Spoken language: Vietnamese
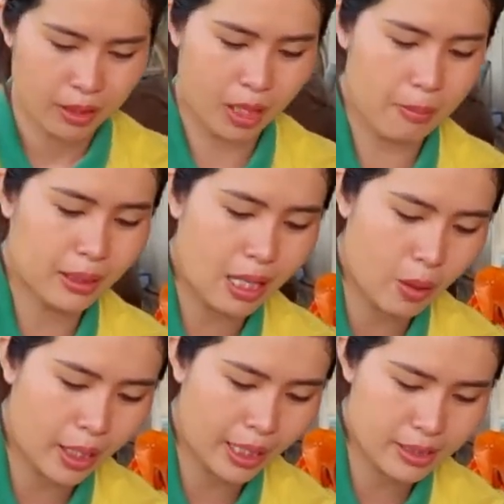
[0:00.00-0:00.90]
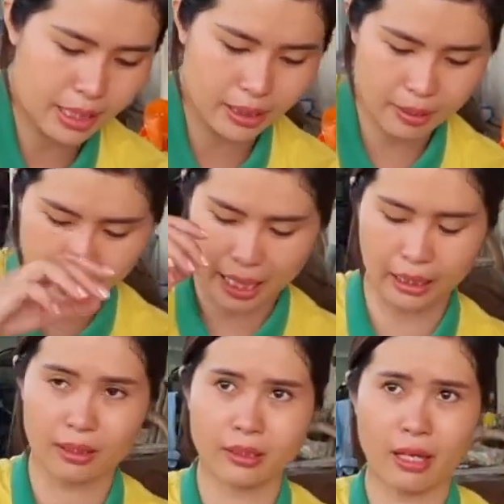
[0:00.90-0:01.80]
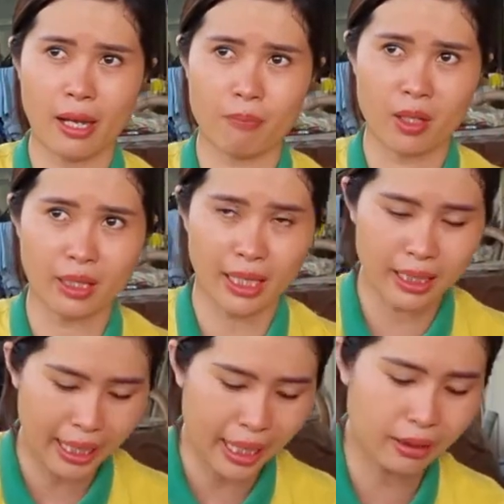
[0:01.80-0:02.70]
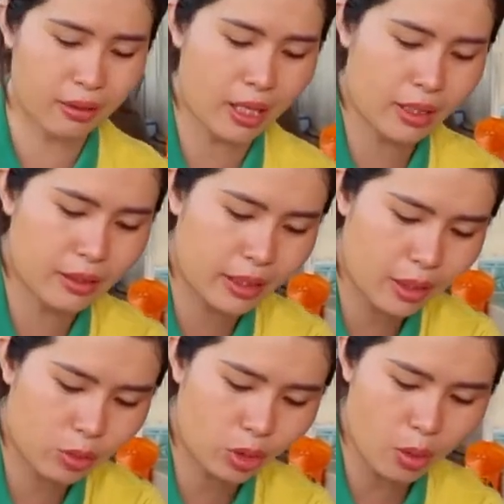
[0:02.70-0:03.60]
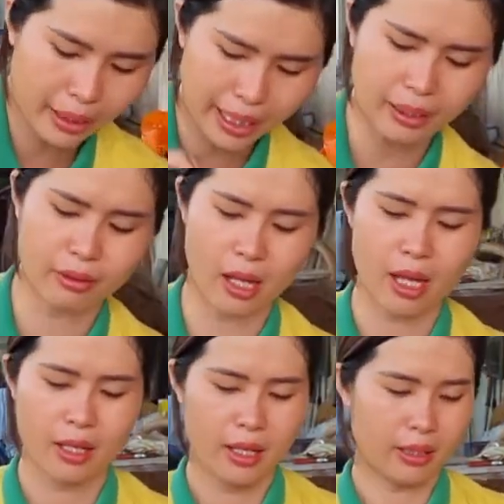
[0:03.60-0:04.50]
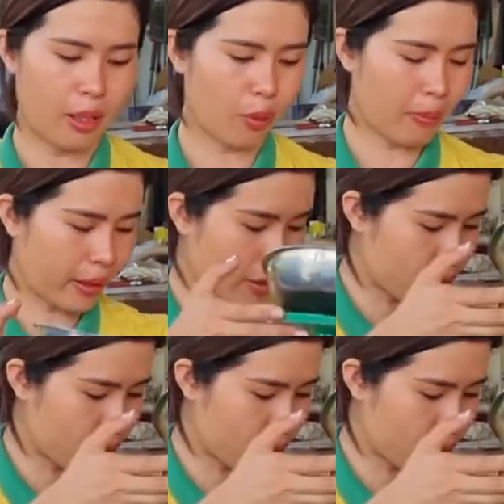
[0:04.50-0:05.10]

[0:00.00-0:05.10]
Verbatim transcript: rồi bắt đầu Hằng Anh sẽ tiến hành xem những cái khác nữa những cái yếu tố khác nữa để quý bà